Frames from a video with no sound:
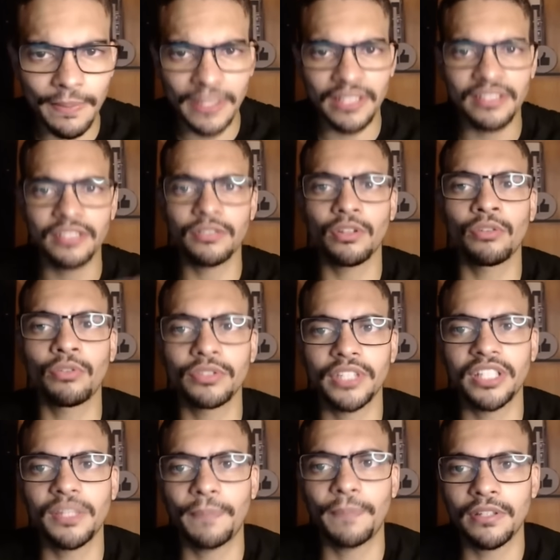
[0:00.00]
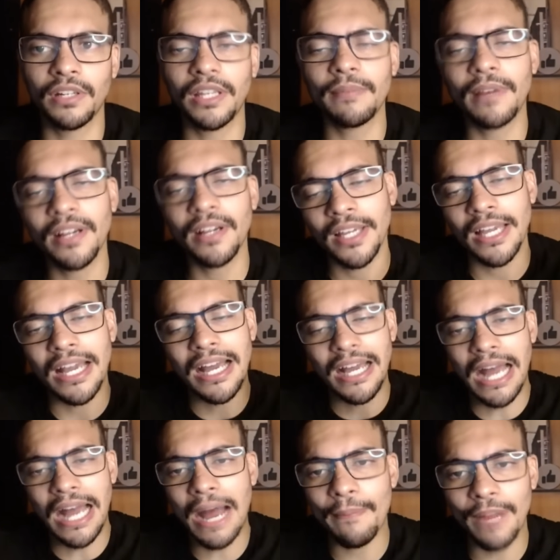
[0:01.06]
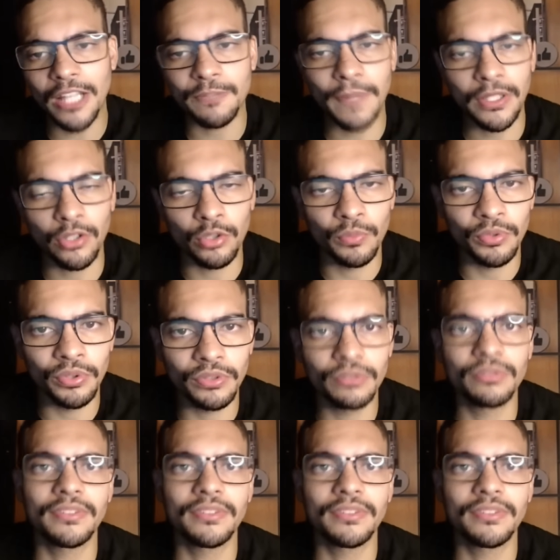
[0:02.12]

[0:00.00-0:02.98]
para trazer todo o contexto de Pedro Lima. Abraço para todo mundo,